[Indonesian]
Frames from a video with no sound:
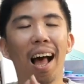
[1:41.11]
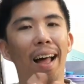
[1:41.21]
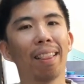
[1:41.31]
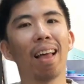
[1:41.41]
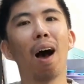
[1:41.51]

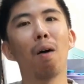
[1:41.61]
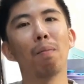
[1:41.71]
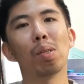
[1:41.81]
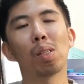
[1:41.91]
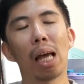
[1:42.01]

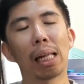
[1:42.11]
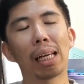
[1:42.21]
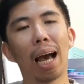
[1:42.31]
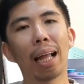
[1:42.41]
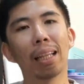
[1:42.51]
Atau
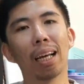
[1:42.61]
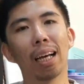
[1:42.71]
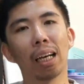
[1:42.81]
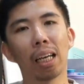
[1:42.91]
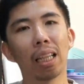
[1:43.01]
misalkan uh,